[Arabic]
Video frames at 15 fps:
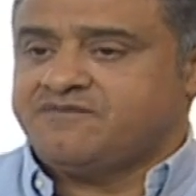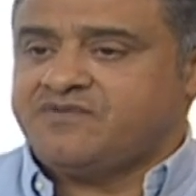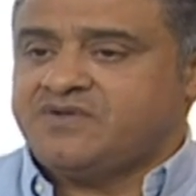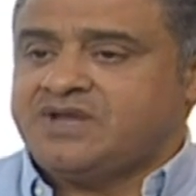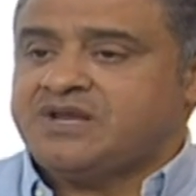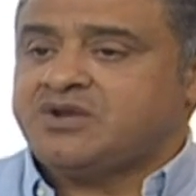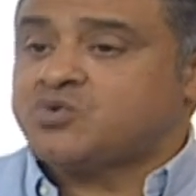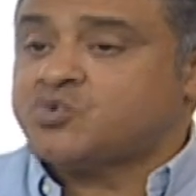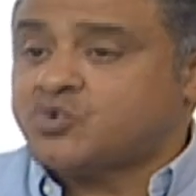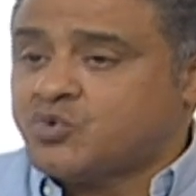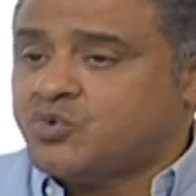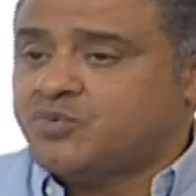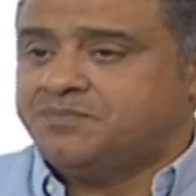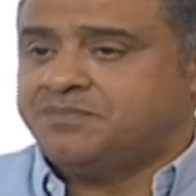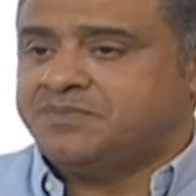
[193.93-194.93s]
في
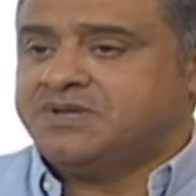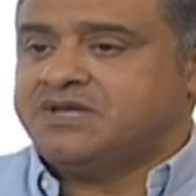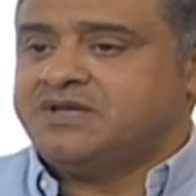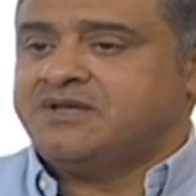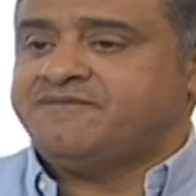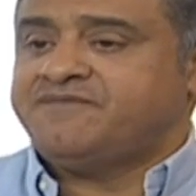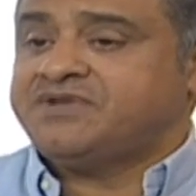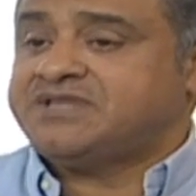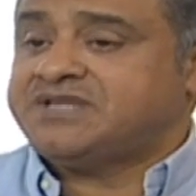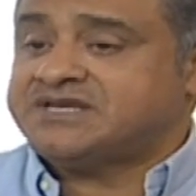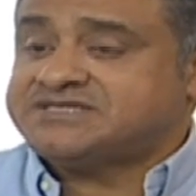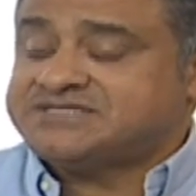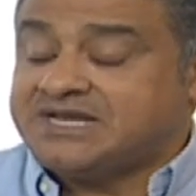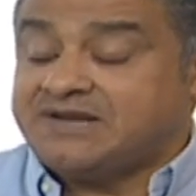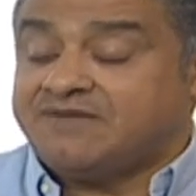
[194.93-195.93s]
الكروم في
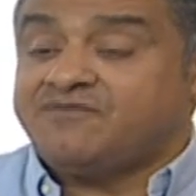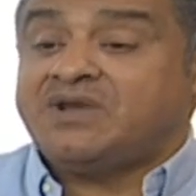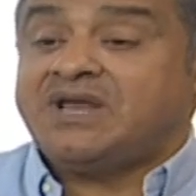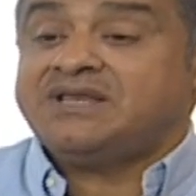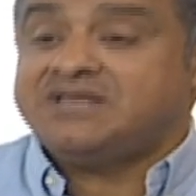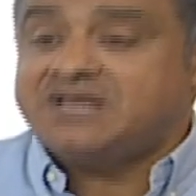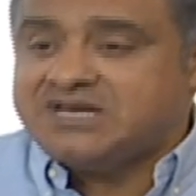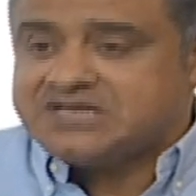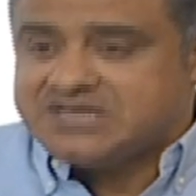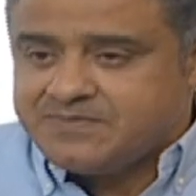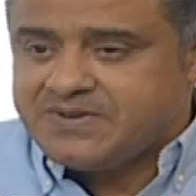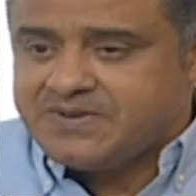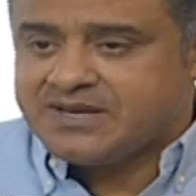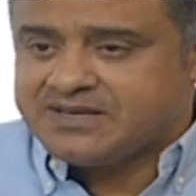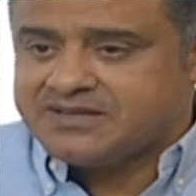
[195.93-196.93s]
الترسانه في الانديه
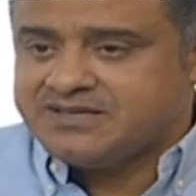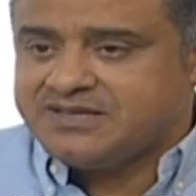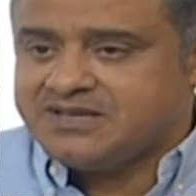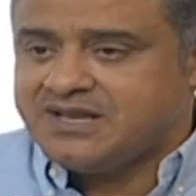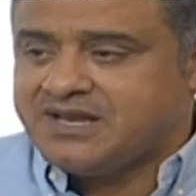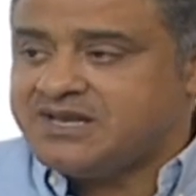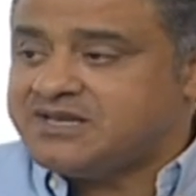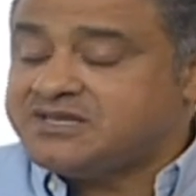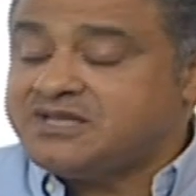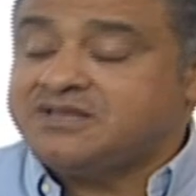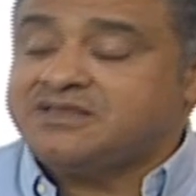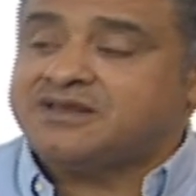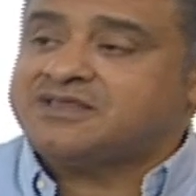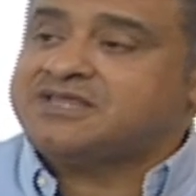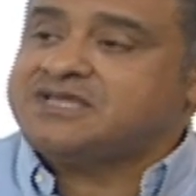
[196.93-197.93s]
الكبيره دي بالزبط. اللي
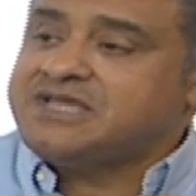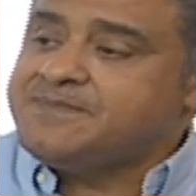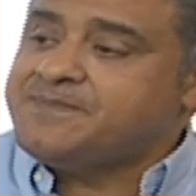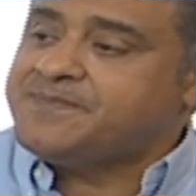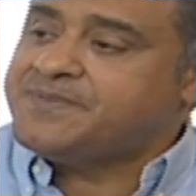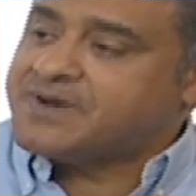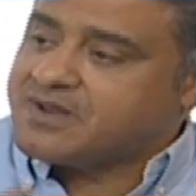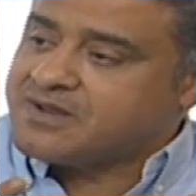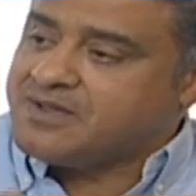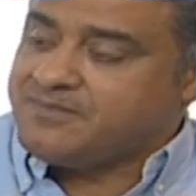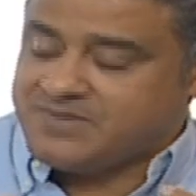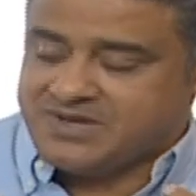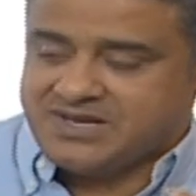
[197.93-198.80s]
تقدر تجيب رقم